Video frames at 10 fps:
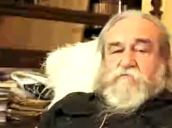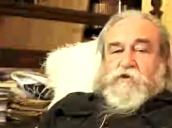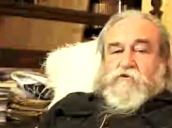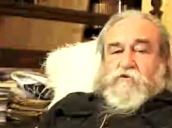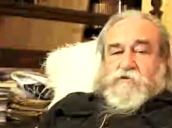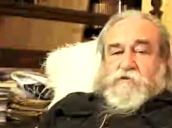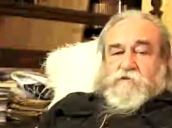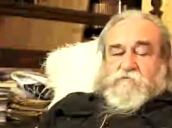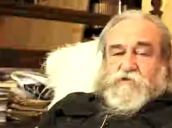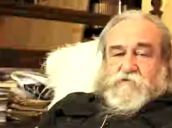biedotę
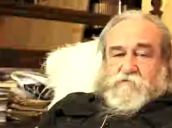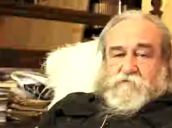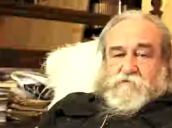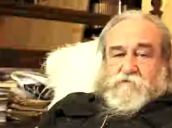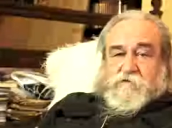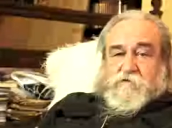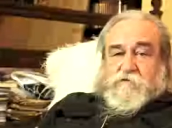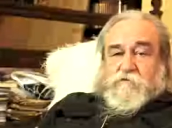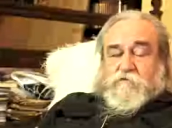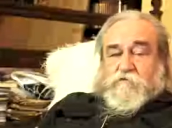tych wczesnych
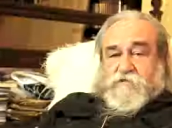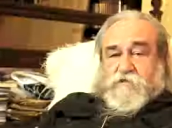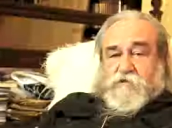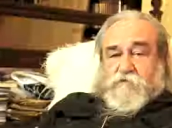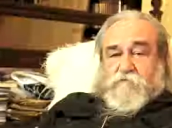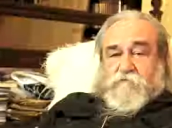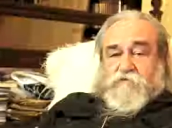osadników.